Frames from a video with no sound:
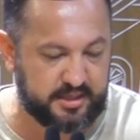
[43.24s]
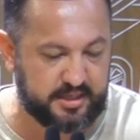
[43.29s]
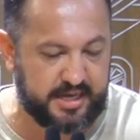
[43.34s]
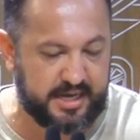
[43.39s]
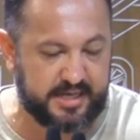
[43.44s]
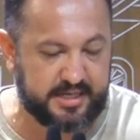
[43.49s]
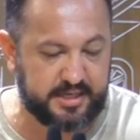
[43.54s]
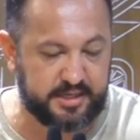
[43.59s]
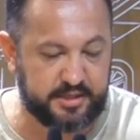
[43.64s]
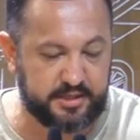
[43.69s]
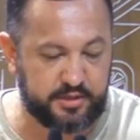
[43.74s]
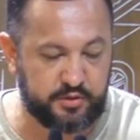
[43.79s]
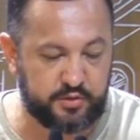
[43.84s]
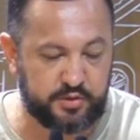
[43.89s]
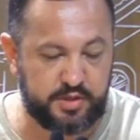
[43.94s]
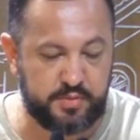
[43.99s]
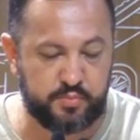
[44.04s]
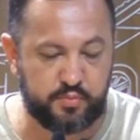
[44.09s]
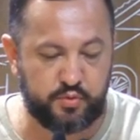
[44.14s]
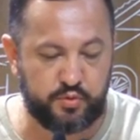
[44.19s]
Acredito
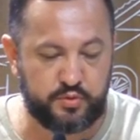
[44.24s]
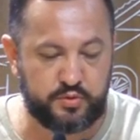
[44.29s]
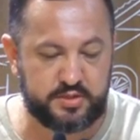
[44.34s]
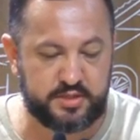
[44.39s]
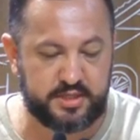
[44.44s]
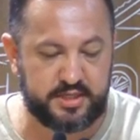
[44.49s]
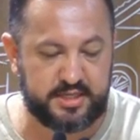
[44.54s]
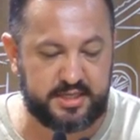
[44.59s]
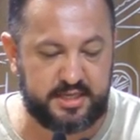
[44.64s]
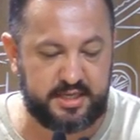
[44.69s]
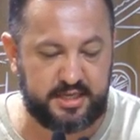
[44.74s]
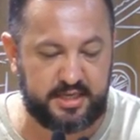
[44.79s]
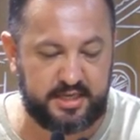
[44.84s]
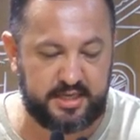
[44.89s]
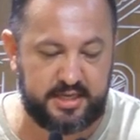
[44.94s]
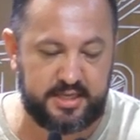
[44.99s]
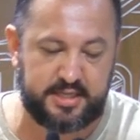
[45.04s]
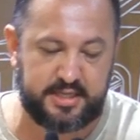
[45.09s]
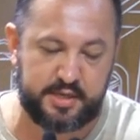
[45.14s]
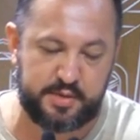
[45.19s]
que muitos aqui
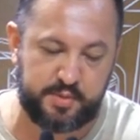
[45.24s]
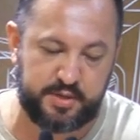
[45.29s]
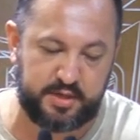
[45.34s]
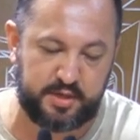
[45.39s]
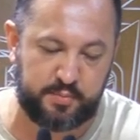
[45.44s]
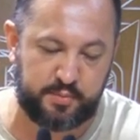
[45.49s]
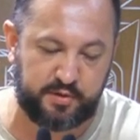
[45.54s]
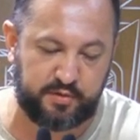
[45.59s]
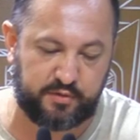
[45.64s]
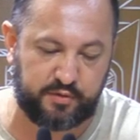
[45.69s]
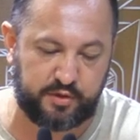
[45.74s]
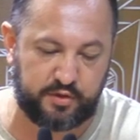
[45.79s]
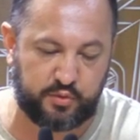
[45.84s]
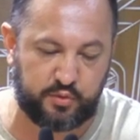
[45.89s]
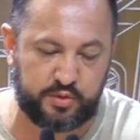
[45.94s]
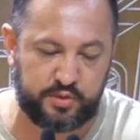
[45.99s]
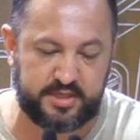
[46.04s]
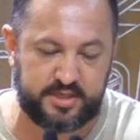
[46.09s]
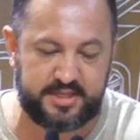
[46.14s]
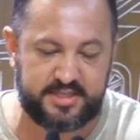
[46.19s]
e também na
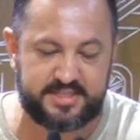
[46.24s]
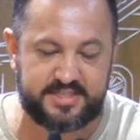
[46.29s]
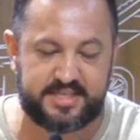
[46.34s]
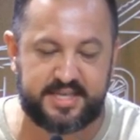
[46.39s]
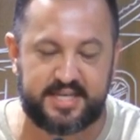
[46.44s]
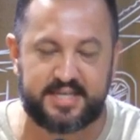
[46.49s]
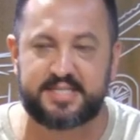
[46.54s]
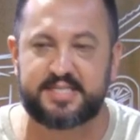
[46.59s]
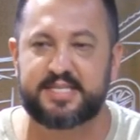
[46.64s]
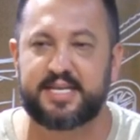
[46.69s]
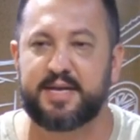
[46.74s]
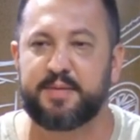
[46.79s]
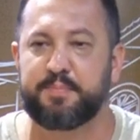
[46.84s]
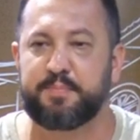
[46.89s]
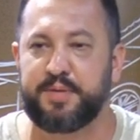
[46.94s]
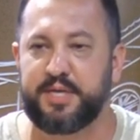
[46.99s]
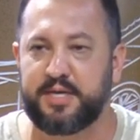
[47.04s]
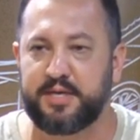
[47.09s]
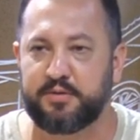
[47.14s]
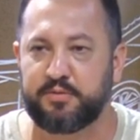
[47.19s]
prefeitura nem sequer
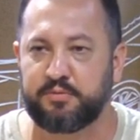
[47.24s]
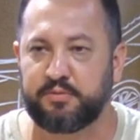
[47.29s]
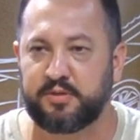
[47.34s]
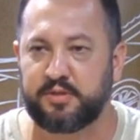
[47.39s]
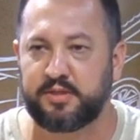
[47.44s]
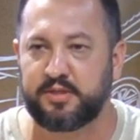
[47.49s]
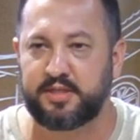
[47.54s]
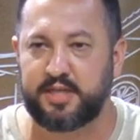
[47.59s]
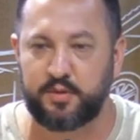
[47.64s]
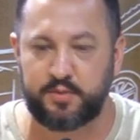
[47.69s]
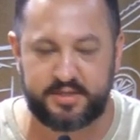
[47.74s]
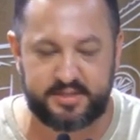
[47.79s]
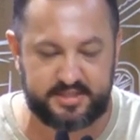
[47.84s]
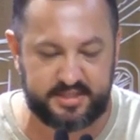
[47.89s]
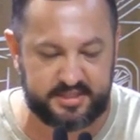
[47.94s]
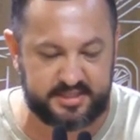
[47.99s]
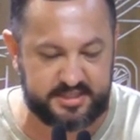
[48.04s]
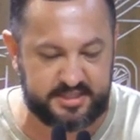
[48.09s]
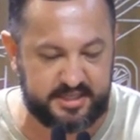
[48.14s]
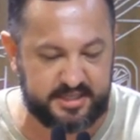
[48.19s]
sabiam que eu
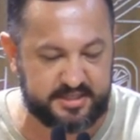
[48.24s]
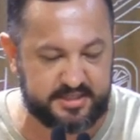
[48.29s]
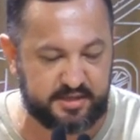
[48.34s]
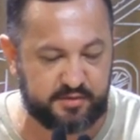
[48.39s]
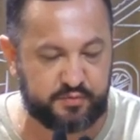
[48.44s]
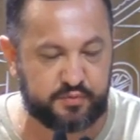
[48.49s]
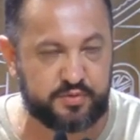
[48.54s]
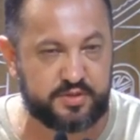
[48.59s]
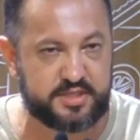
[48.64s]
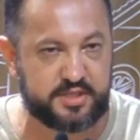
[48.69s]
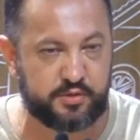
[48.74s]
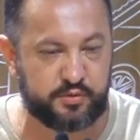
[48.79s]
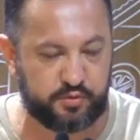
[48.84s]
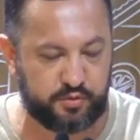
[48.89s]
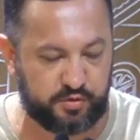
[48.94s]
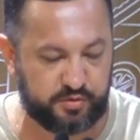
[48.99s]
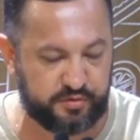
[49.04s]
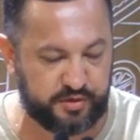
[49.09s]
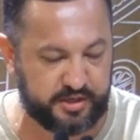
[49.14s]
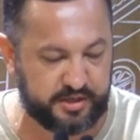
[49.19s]
exercia essa função no
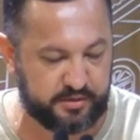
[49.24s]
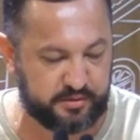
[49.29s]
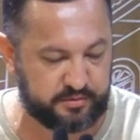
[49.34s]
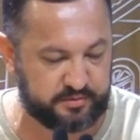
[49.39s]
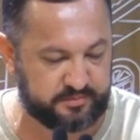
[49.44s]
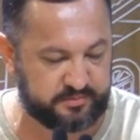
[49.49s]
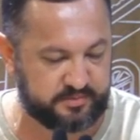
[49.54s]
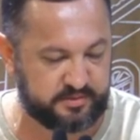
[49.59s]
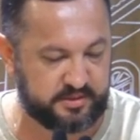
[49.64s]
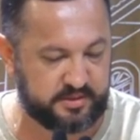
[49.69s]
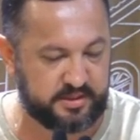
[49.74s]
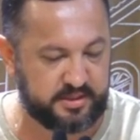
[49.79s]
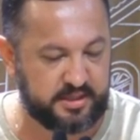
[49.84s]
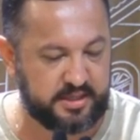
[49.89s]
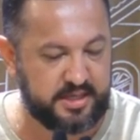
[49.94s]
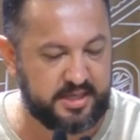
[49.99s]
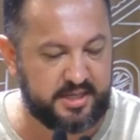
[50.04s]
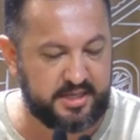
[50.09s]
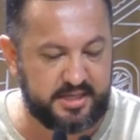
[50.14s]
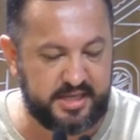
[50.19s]
governo.
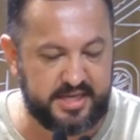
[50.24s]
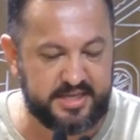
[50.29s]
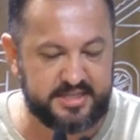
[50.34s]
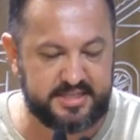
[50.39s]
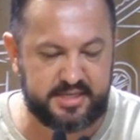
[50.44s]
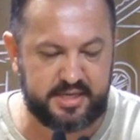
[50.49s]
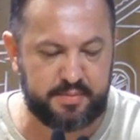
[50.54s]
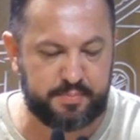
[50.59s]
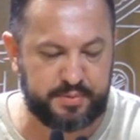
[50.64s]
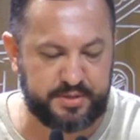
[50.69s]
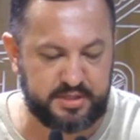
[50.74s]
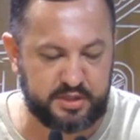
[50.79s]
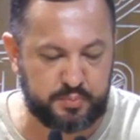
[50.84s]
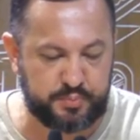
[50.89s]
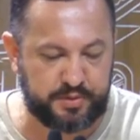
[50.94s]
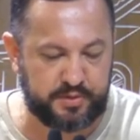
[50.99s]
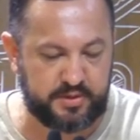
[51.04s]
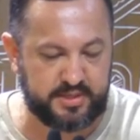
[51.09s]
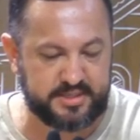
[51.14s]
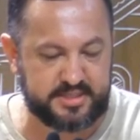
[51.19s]
E essa é a
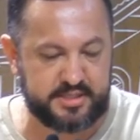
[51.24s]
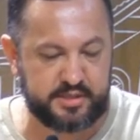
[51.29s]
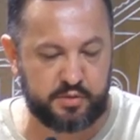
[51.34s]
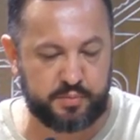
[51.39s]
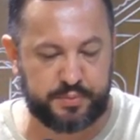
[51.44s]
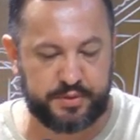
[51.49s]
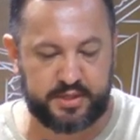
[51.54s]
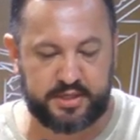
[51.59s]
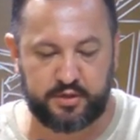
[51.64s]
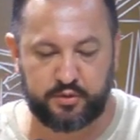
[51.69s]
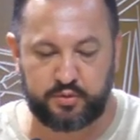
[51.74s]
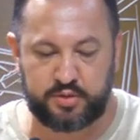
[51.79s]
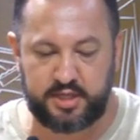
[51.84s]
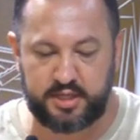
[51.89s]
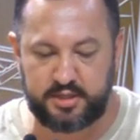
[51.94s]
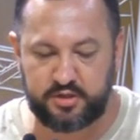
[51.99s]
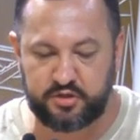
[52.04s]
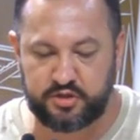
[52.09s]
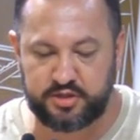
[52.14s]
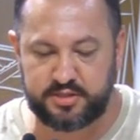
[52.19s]
principal razão para que eu
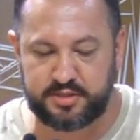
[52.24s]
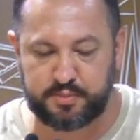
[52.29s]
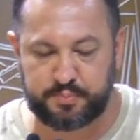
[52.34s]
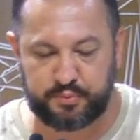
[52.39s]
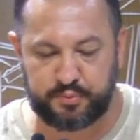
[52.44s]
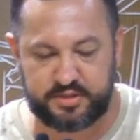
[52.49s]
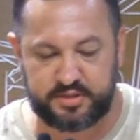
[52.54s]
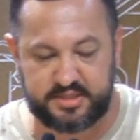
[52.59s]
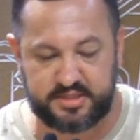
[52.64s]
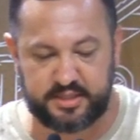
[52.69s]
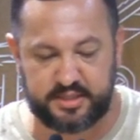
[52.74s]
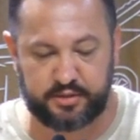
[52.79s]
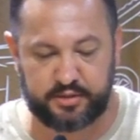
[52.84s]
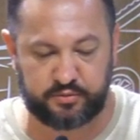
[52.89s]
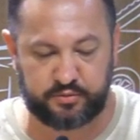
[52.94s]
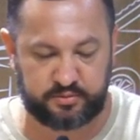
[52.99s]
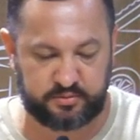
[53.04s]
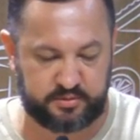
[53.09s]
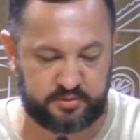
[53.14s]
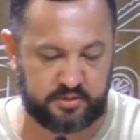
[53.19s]
deixe essa
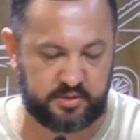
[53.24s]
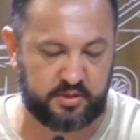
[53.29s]
posição.